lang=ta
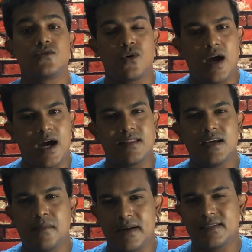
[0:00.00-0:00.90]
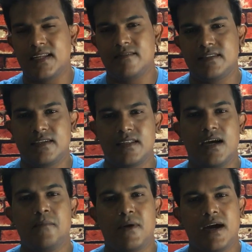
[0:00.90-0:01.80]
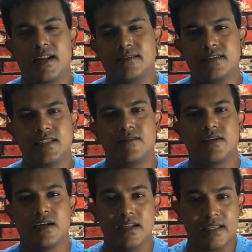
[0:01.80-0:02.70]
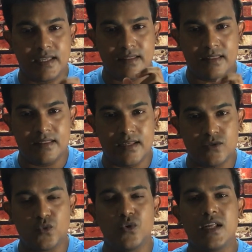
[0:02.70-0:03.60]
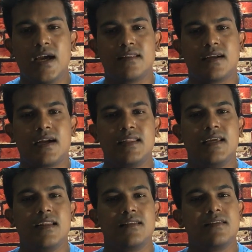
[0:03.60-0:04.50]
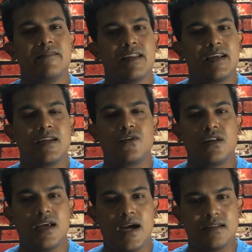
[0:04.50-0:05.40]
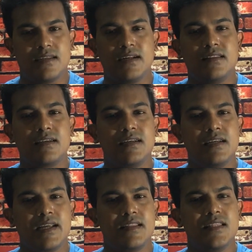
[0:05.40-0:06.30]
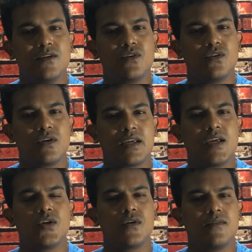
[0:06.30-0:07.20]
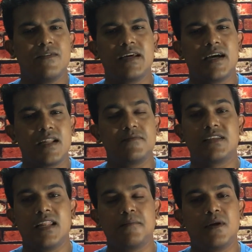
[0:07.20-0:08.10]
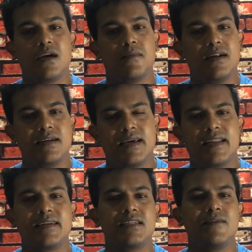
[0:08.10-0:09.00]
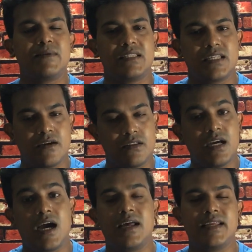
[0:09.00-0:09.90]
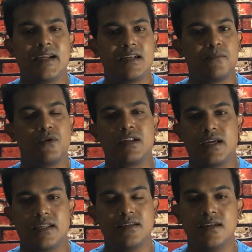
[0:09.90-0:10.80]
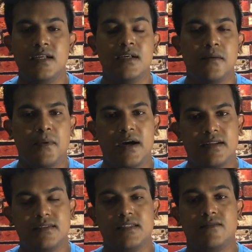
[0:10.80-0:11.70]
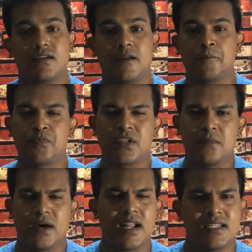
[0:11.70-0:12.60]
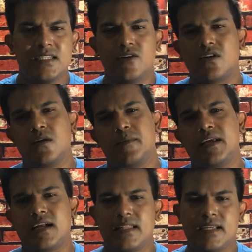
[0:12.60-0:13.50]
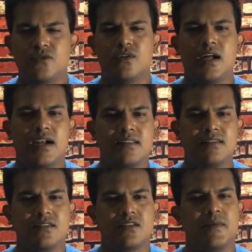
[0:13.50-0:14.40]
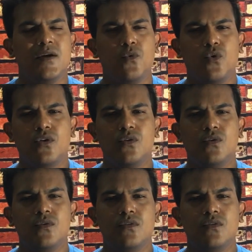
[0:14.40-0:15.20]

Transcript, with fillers: ஸோ அதை மனசில் வச்சுட்டு தான் பா ரஞ்சித் அவர்கள் இந்த சூர்யா அந்த கதையிலேருந்து விலகினோடனே அந்த இடத்துக்கு எந்த ஒரு ஹீரோவையும் வேறு யாரையும் செலக்ட் பண்ணாமல் டேரெக்டாக பார்த்தீங்கன்னா வந்து ஆர்யா கிட்டே போயிருக்காரு பா ரஞ்சித் அவர்கள் பா ரஞ்சித் அவர்கள் போய் கதையை சொன்ன அடுத்த விஷயமே ஒரு